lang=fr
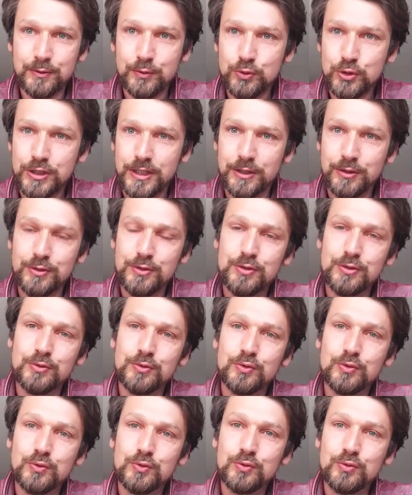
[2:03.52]
ou chacun
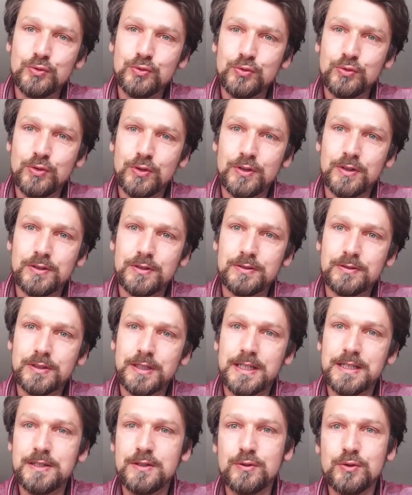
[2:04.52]
son tour, en
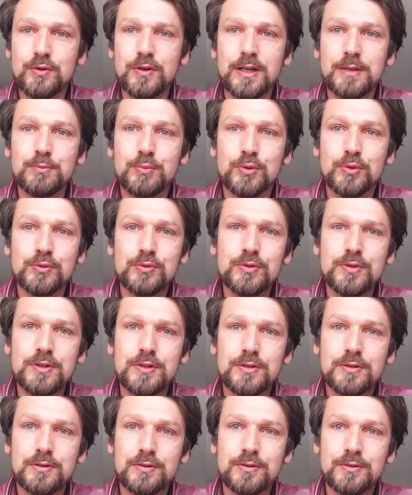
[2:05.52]
question
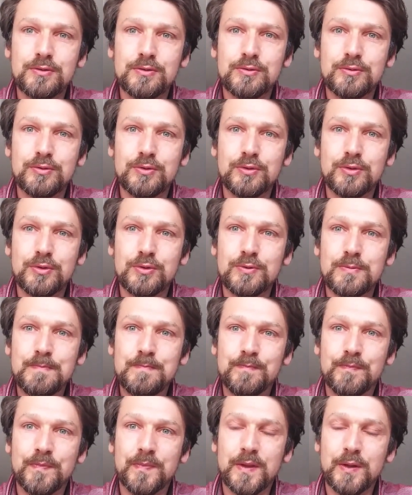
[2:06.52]
réponses euh, donc
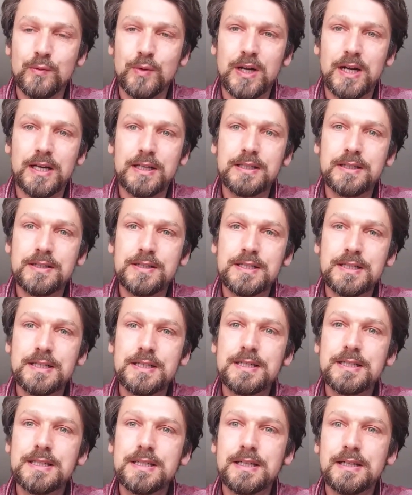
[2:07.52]
voilà,
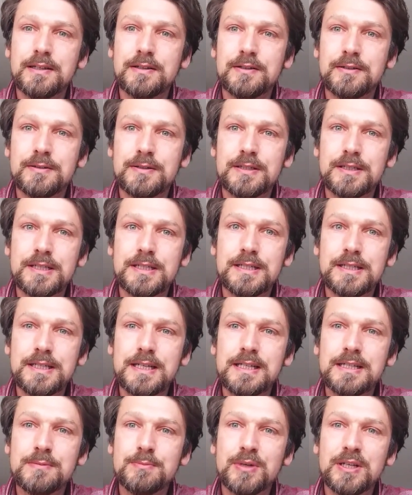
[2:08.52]
danser c'est
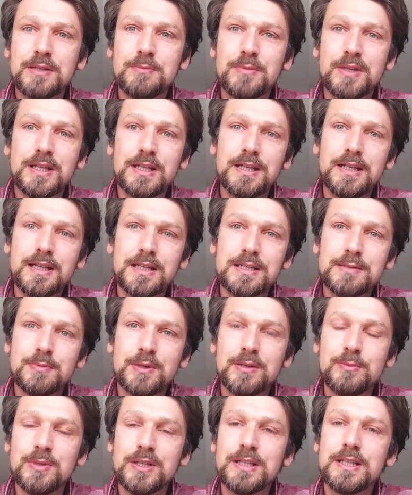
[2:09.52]
s'exprimer,
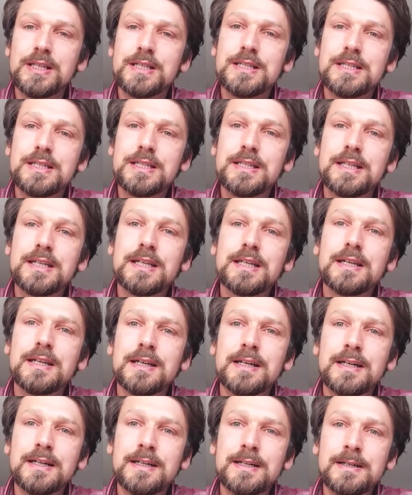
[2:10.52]
exprimer des idées,
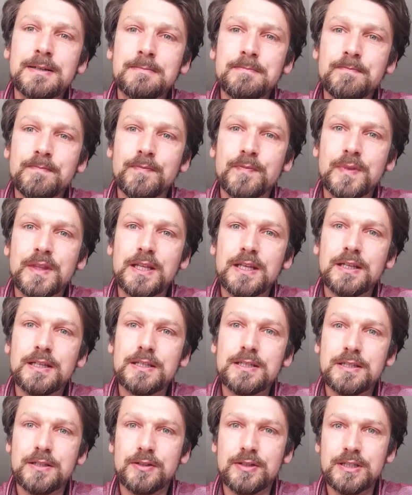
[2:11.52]

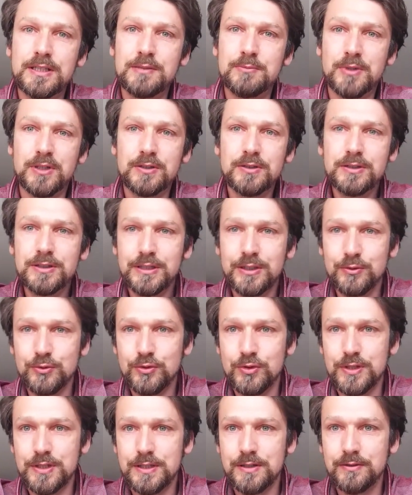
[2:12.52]
des sentiments, si on
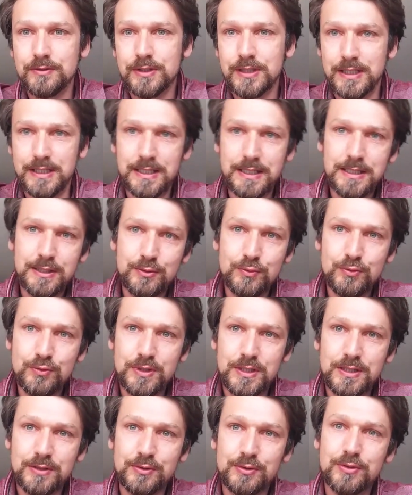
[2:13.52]
se sent triste ou
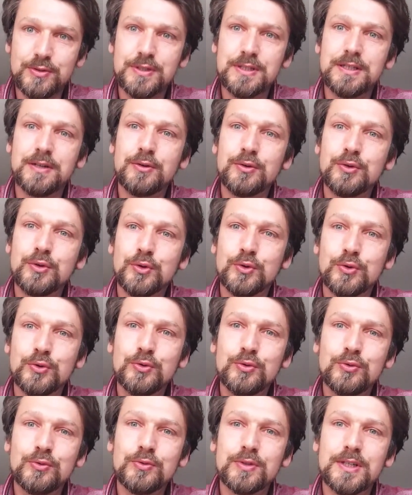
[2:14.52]
si on se sent
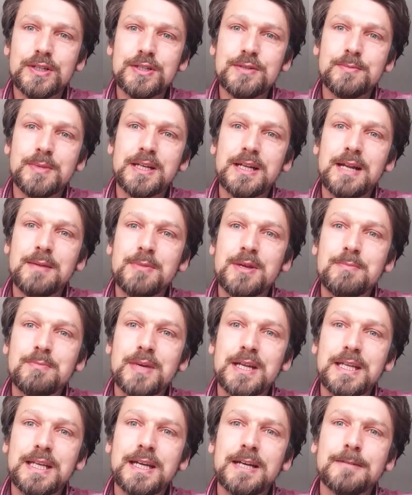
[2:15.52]
heureux, on ne danse pas de la même
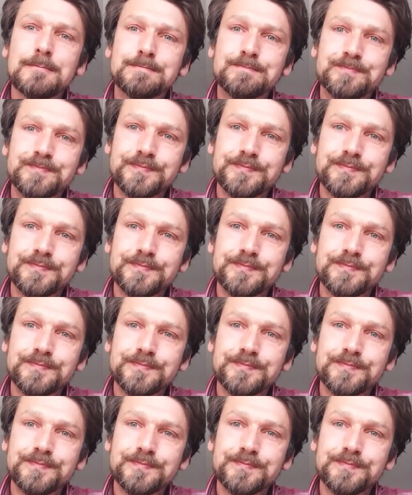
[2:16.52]
manière